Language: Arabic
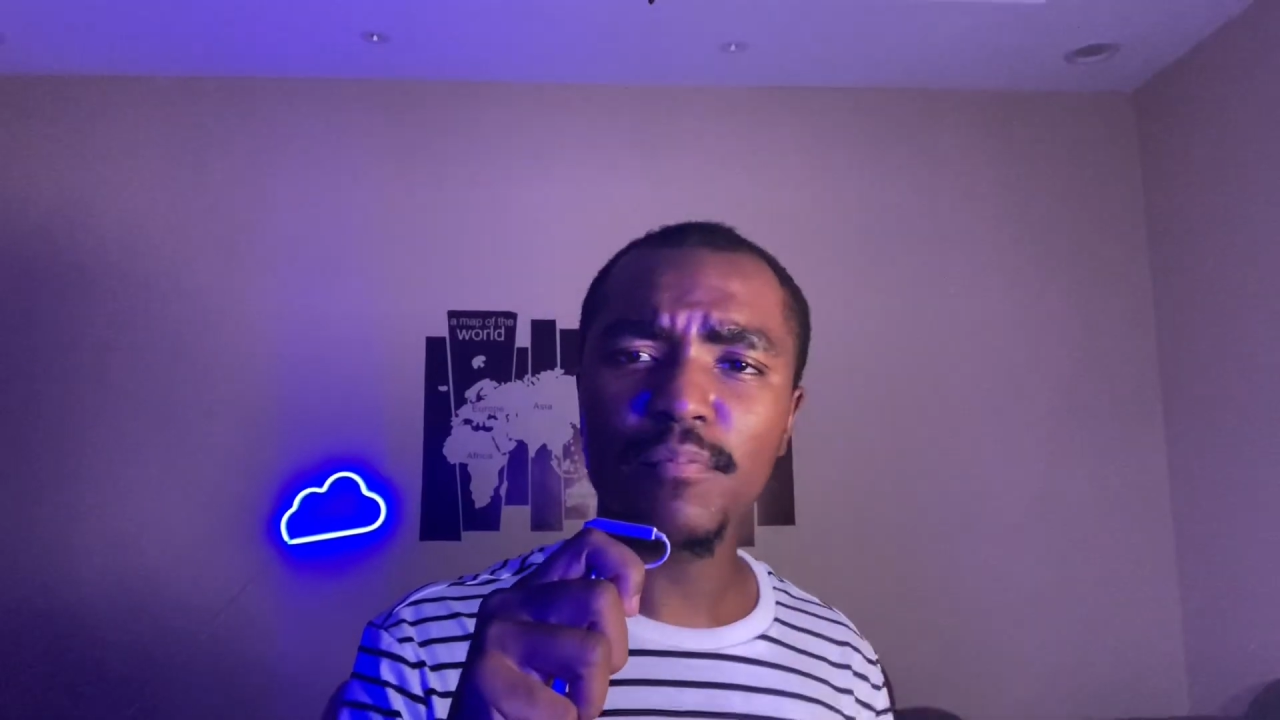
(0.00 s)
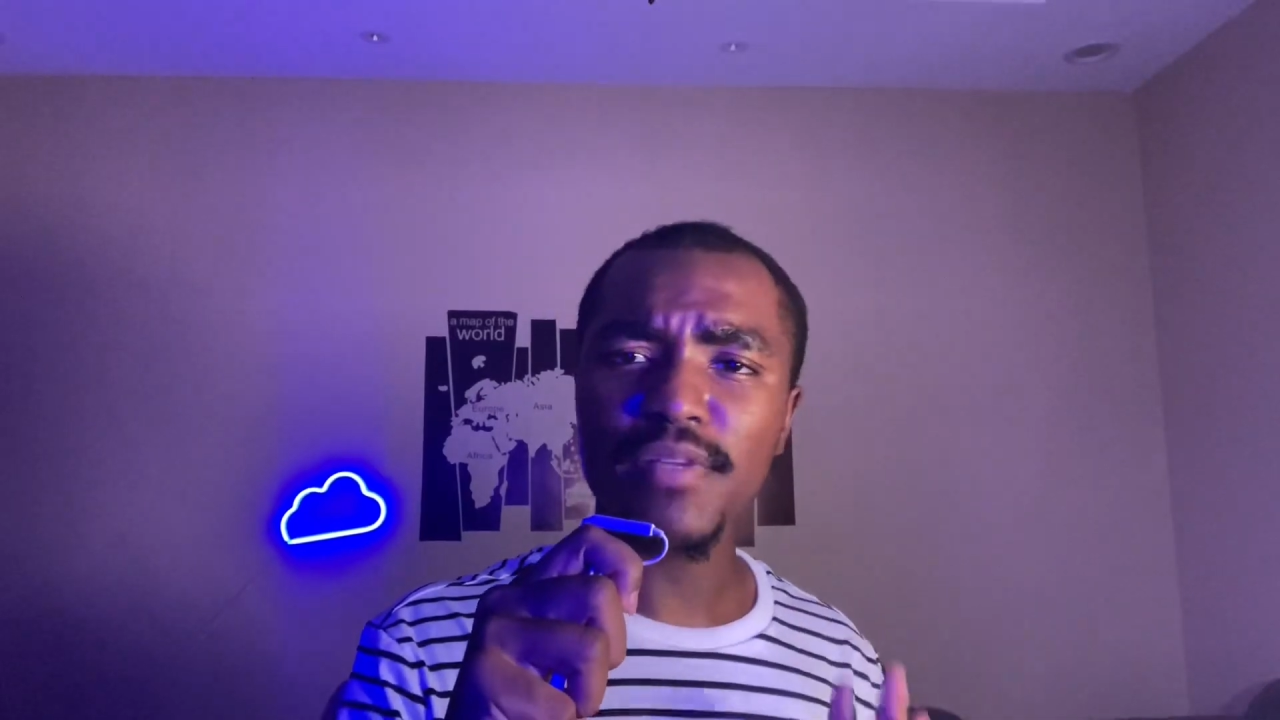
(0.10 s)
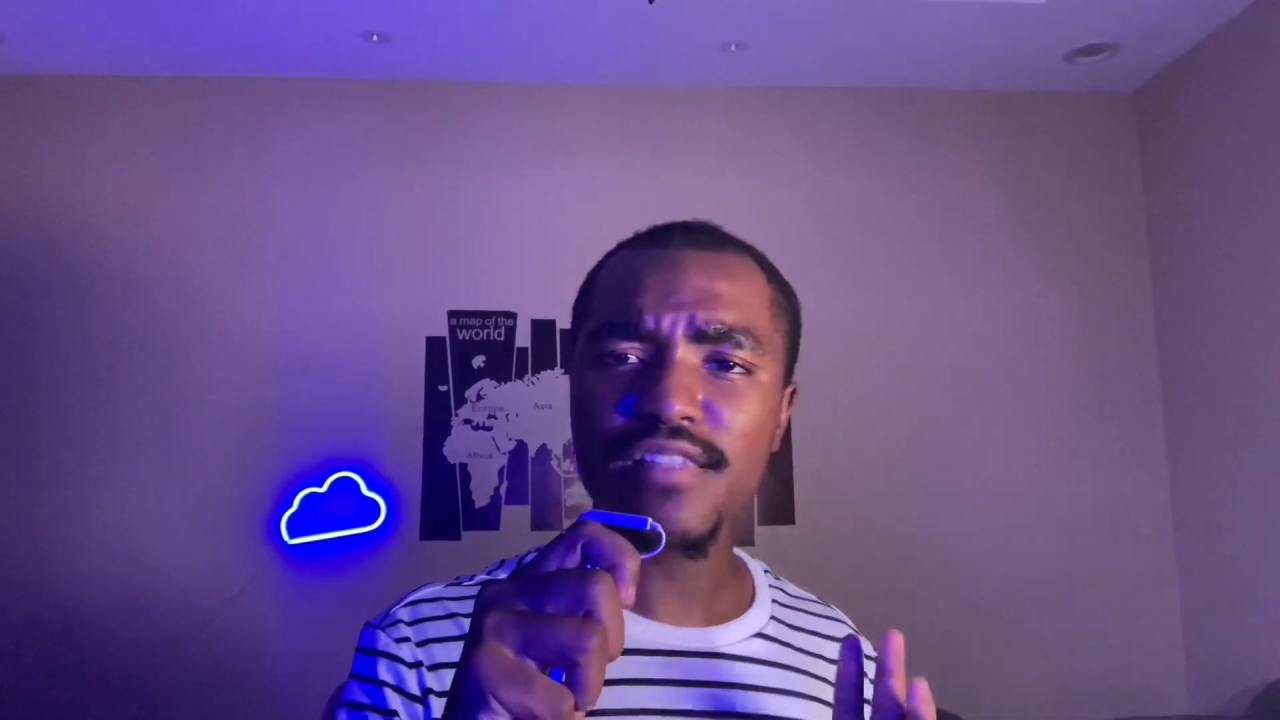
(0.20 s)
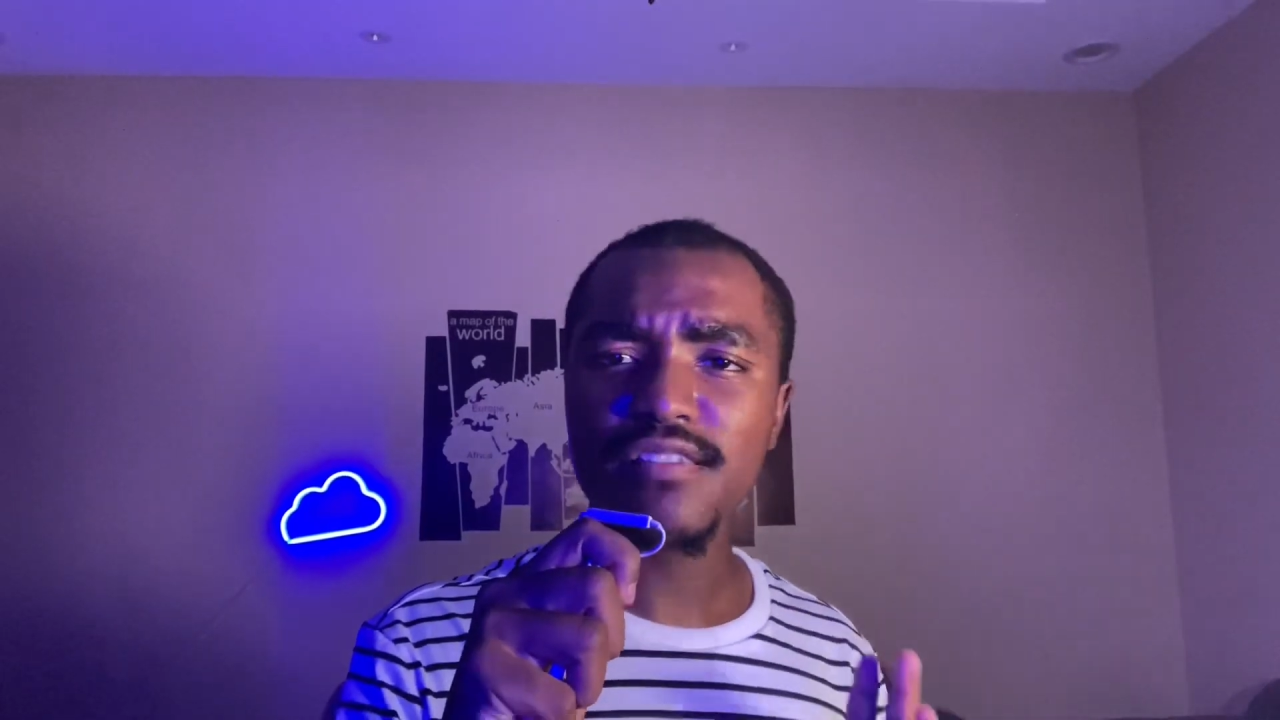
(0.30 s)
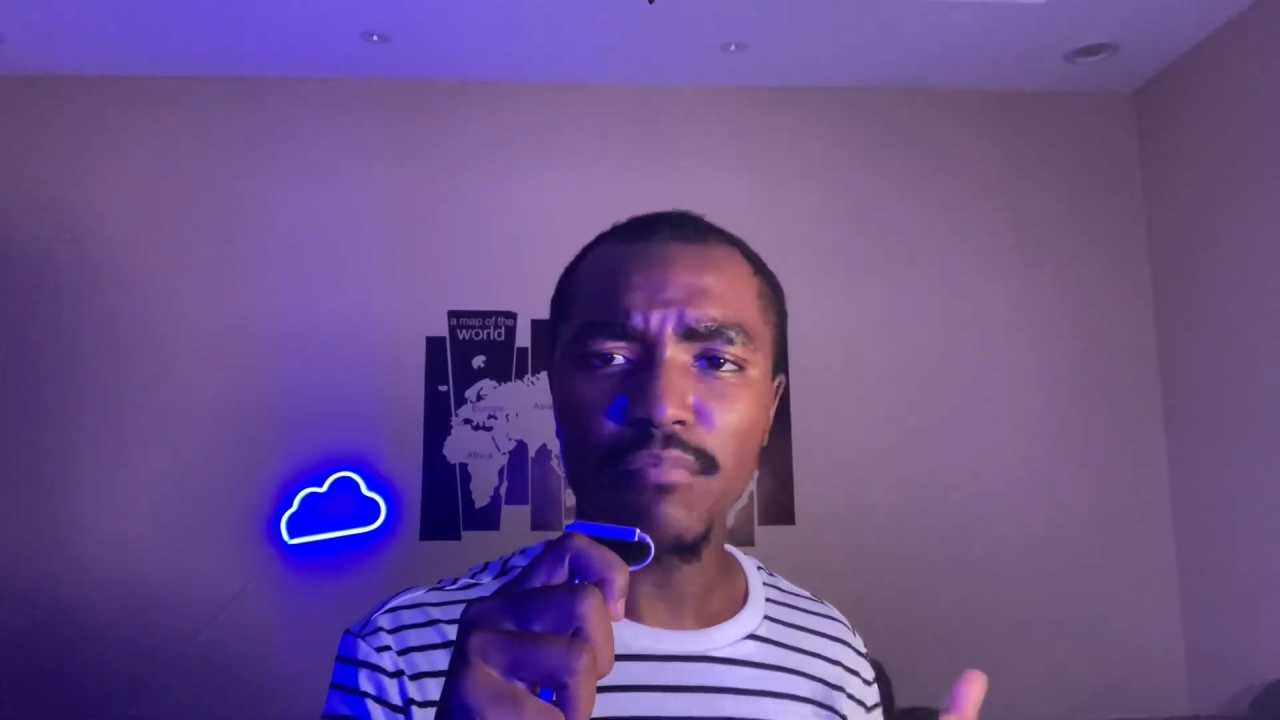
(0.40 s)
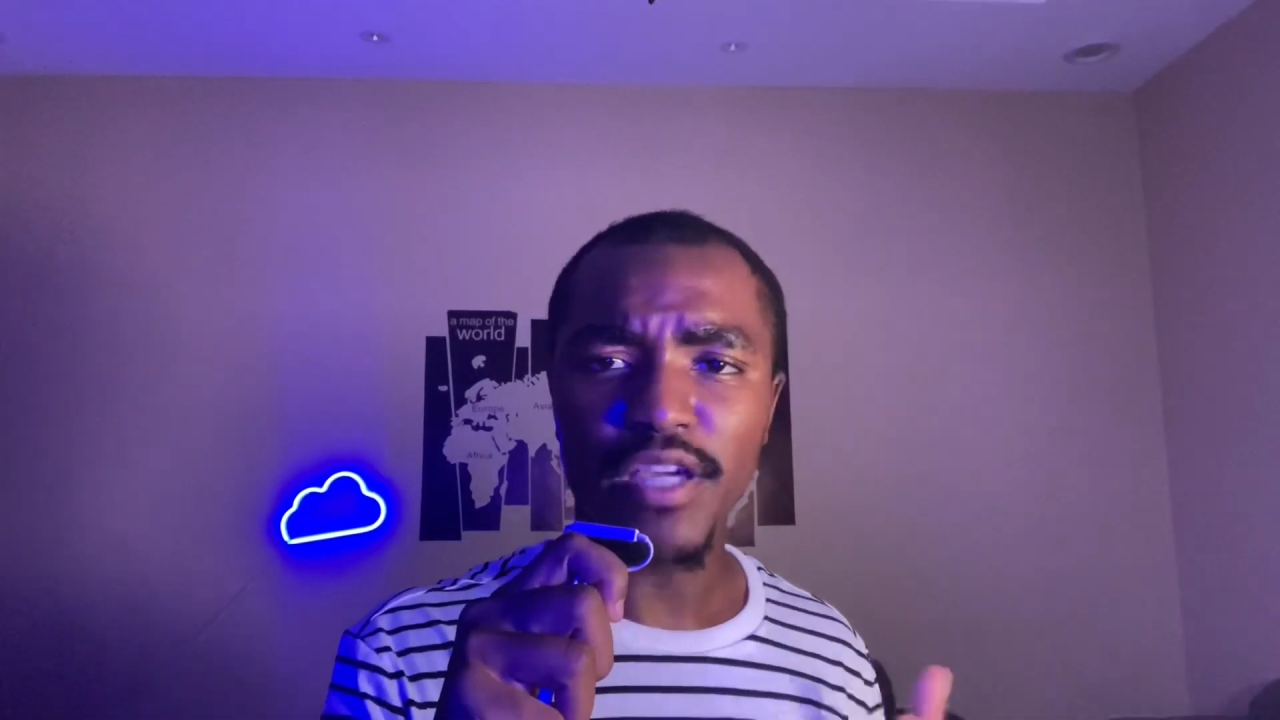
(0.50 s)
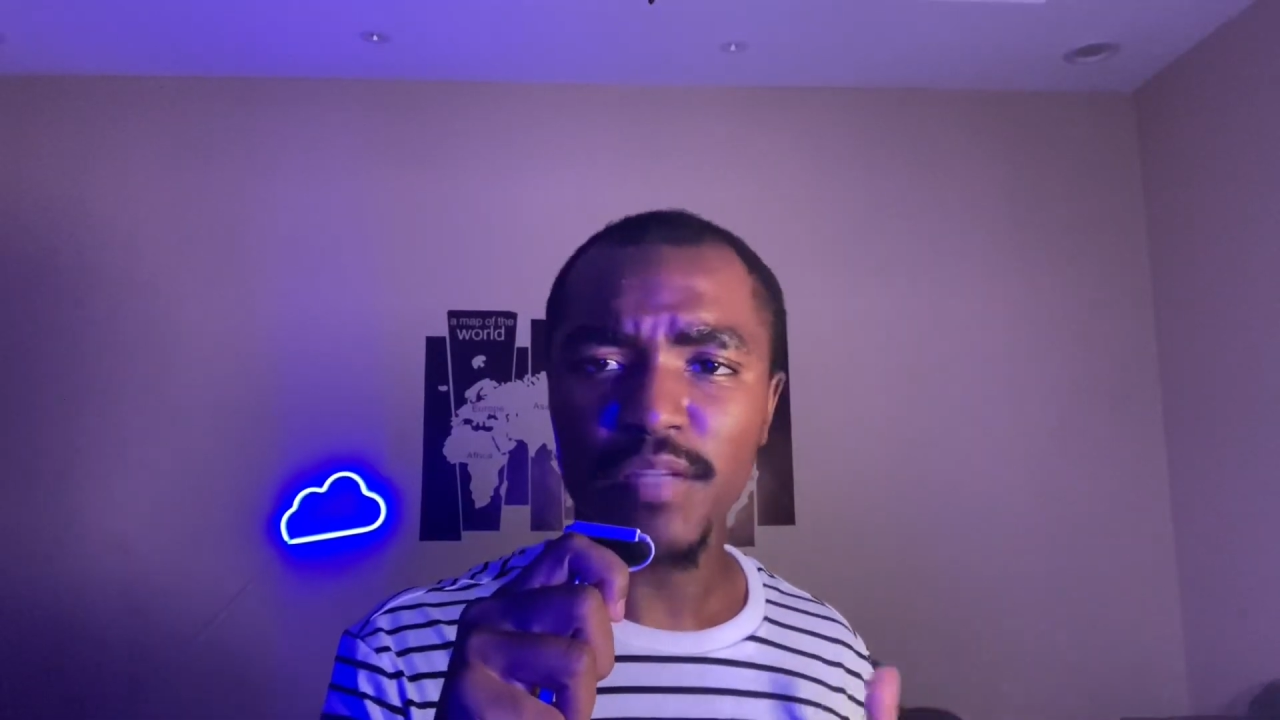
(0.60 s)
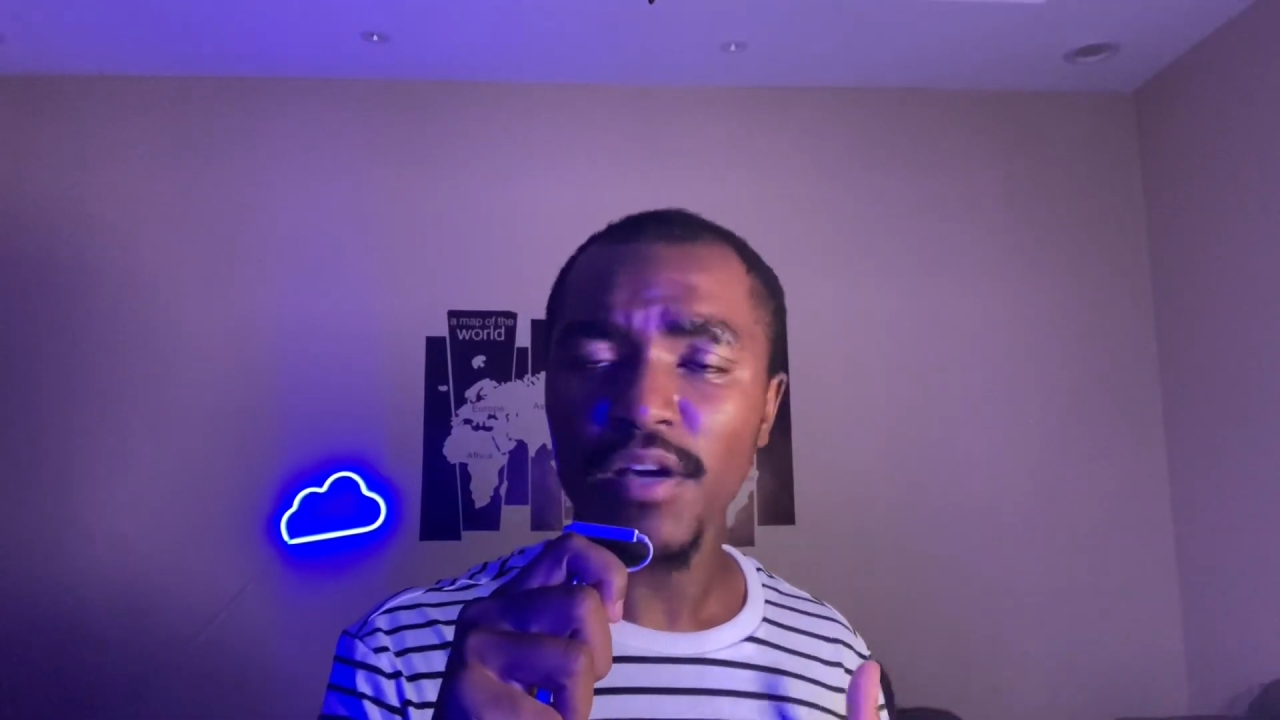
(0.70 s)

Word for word: بس يعني